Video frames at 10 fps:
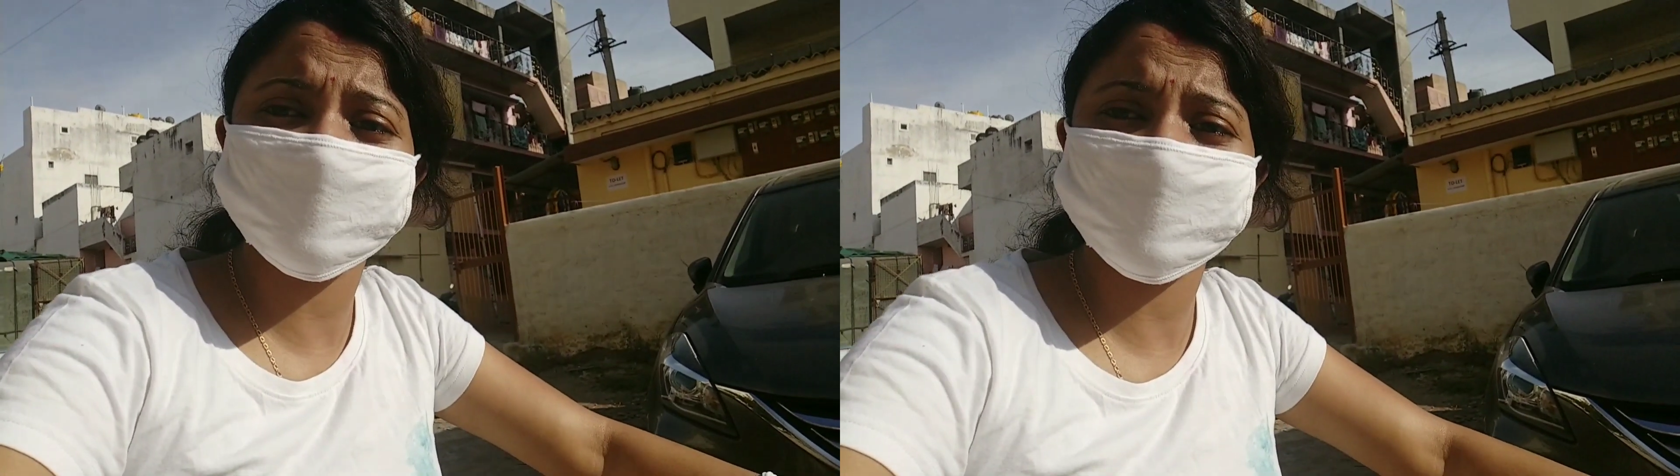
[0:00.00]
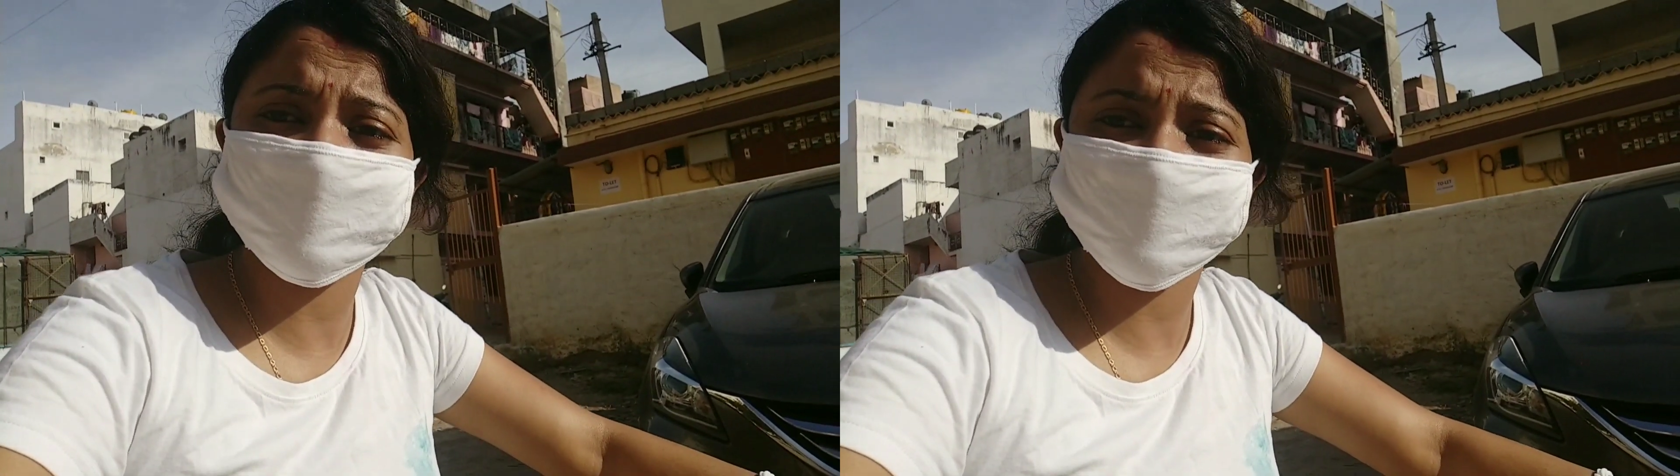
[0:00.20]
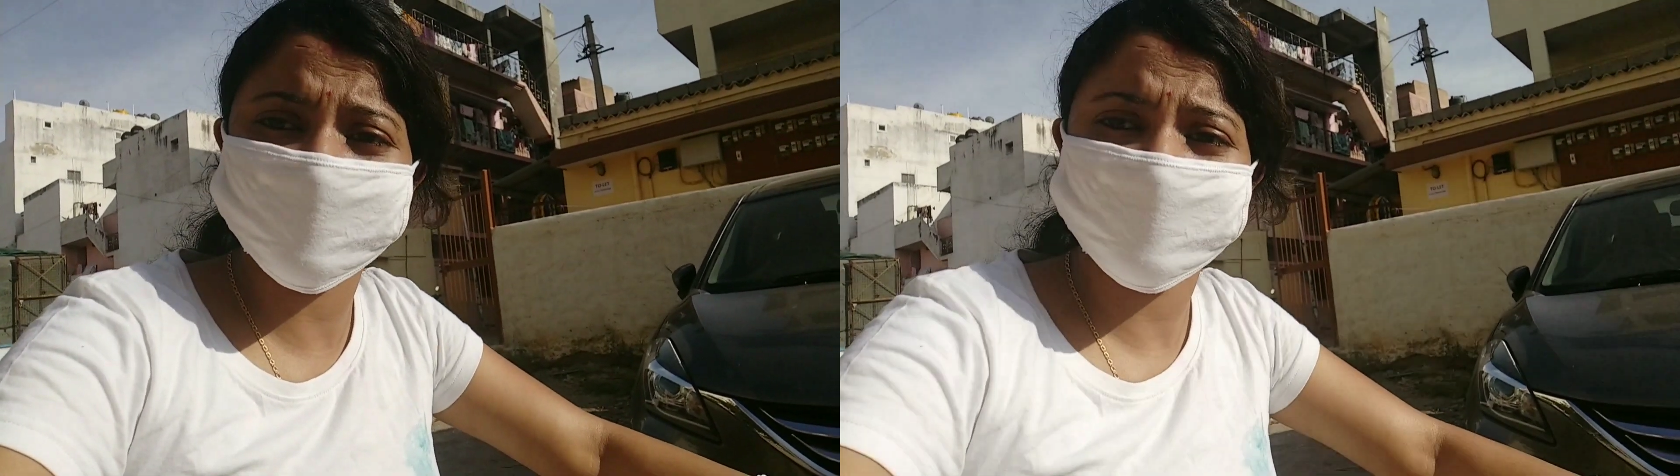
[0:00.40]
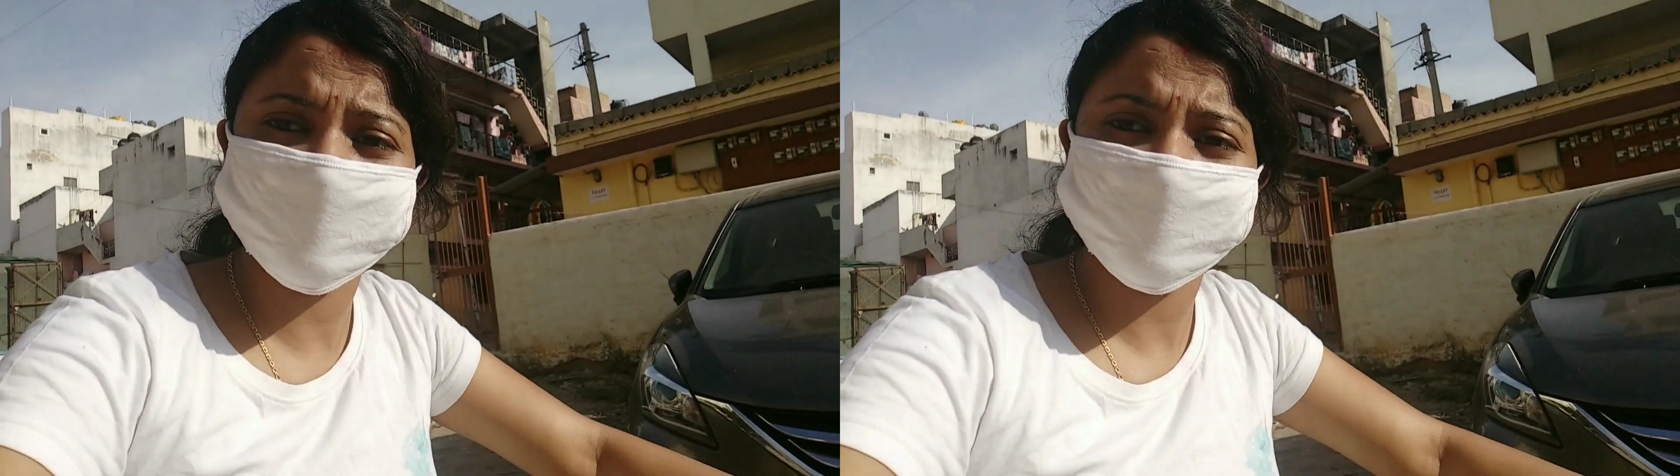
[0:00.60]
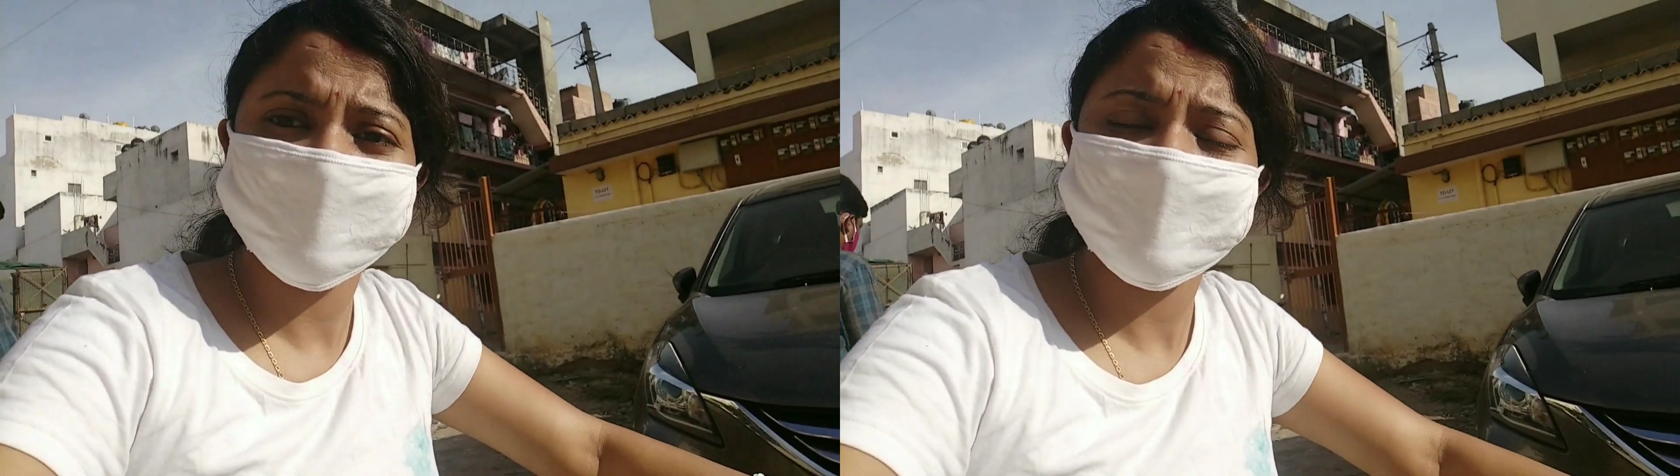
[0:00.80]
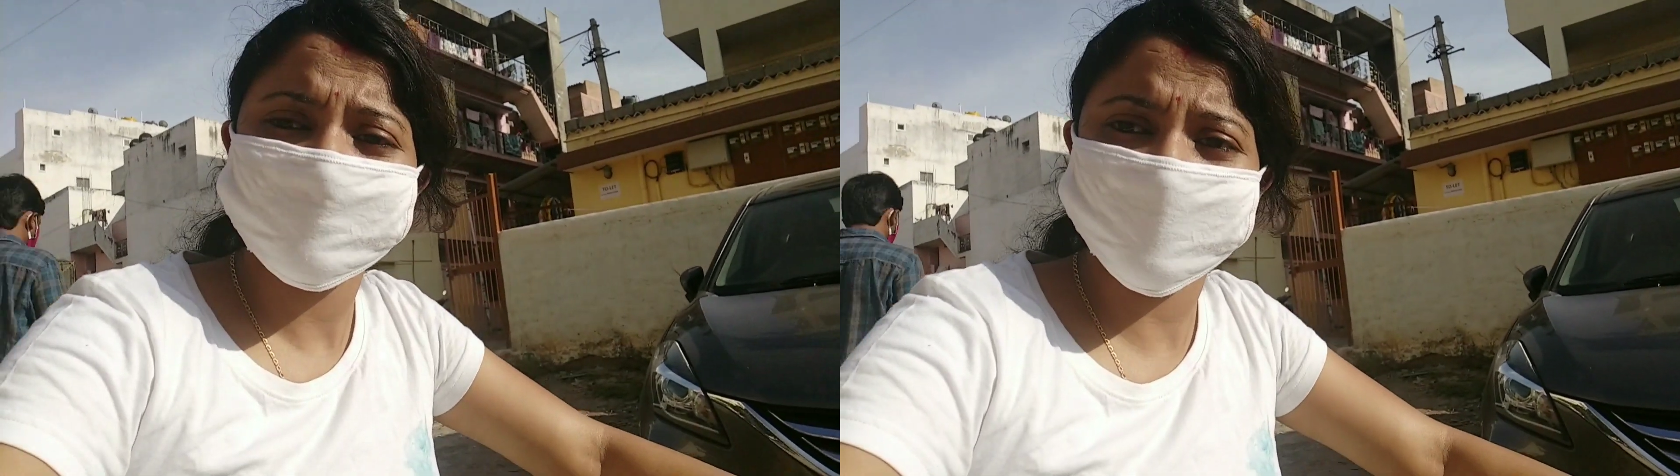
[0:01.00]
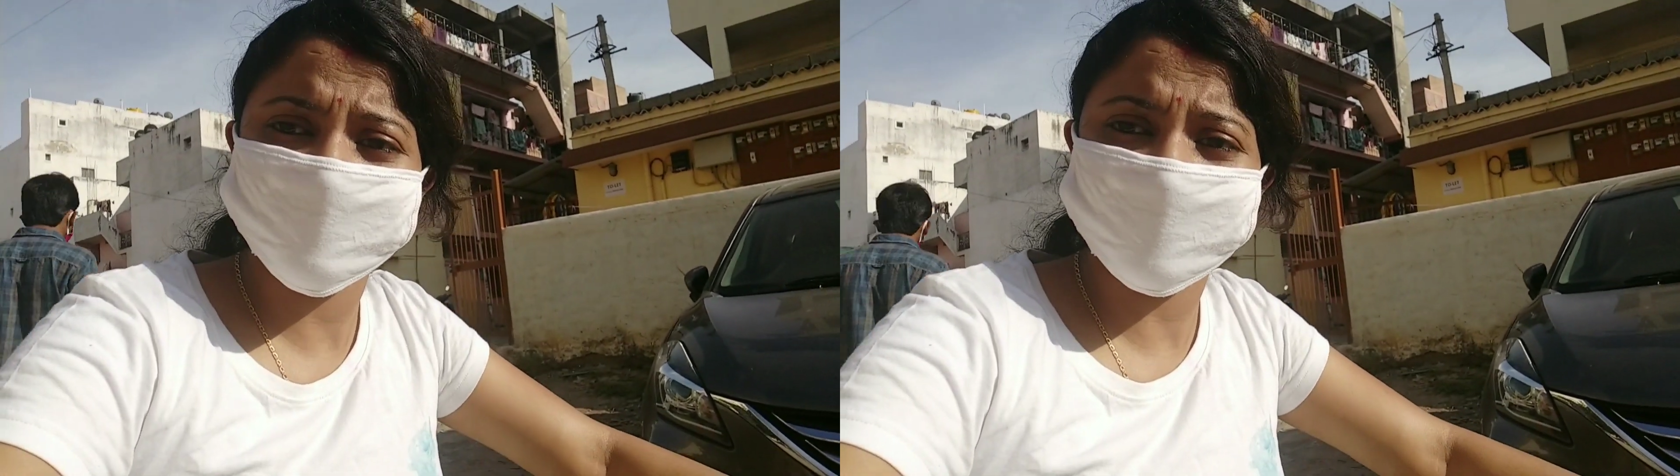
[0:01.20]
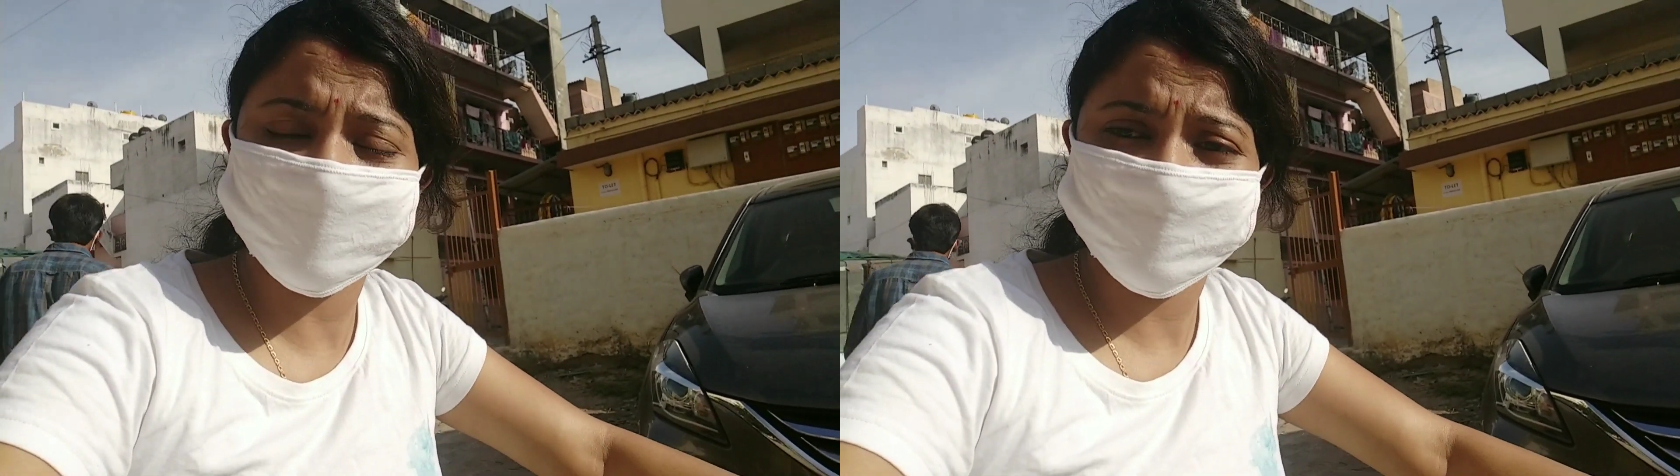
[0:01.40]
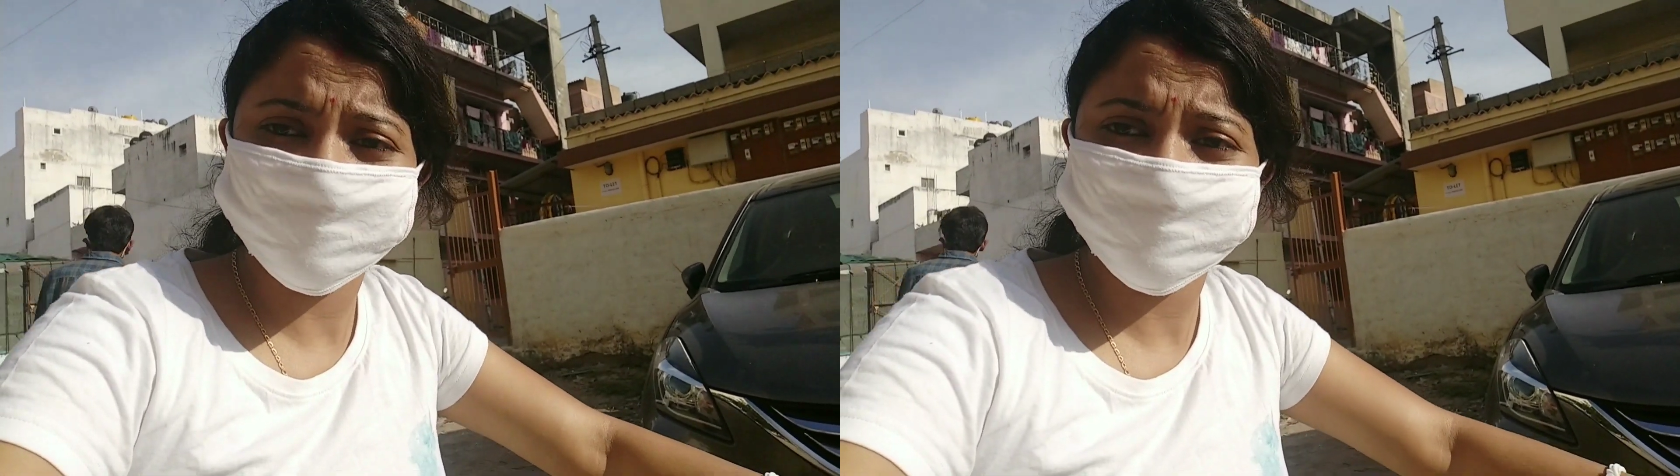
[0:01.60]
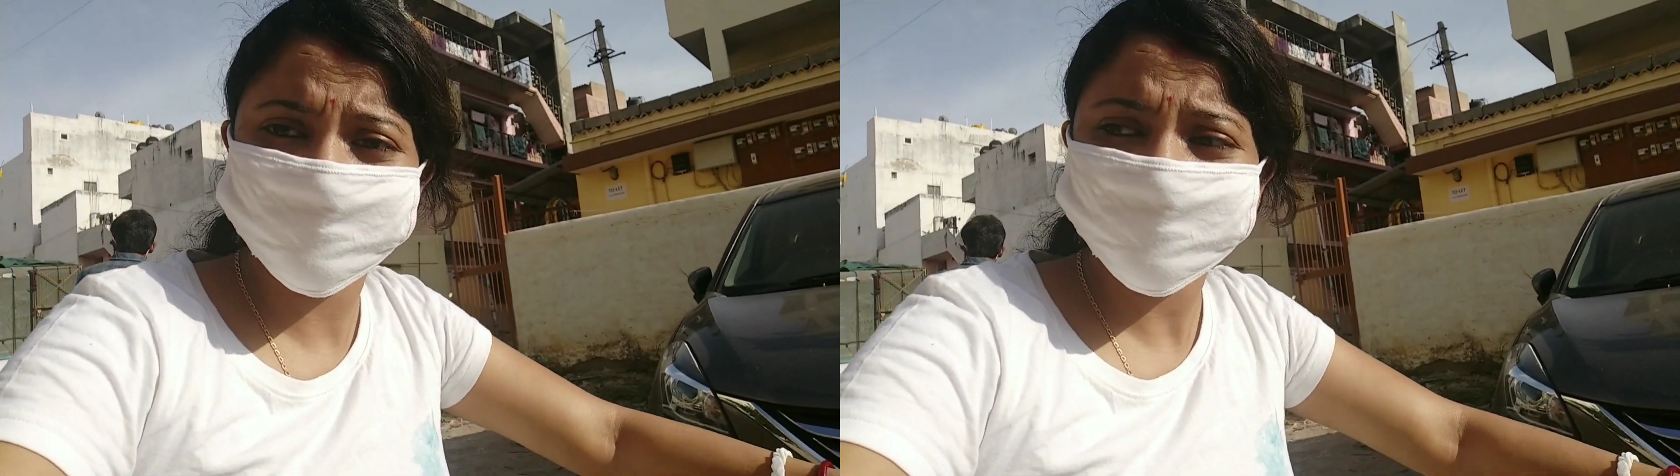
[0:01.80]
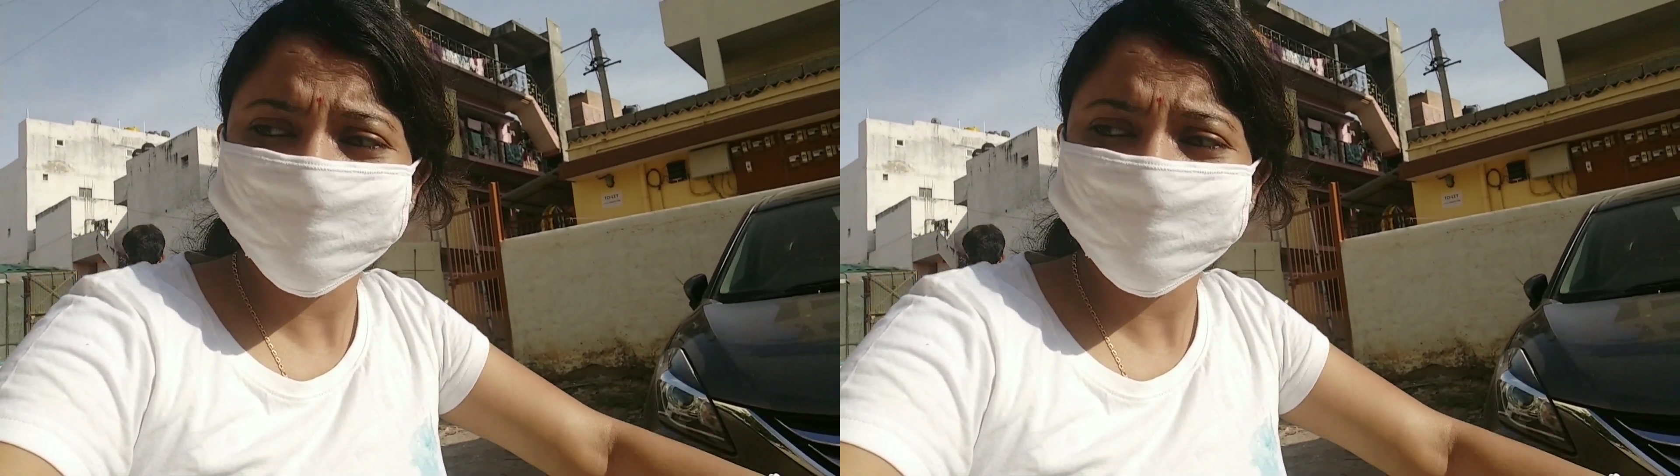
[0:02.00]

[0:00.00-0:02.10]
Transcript: है वो बाइसाइकिल होता है